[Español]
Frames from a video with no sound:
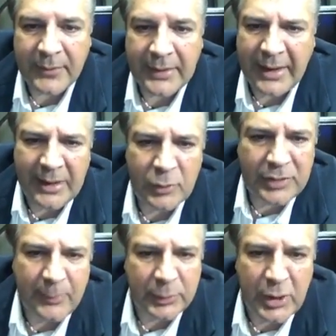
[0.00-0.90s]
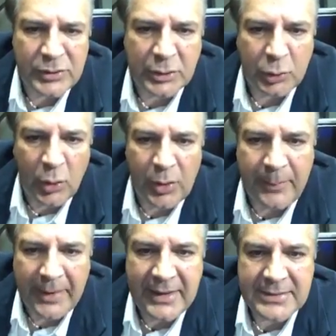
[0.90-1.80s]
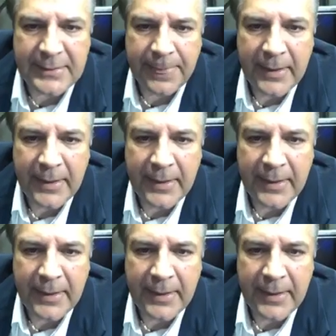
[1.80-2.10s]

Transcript: y a los diputados de todo el país.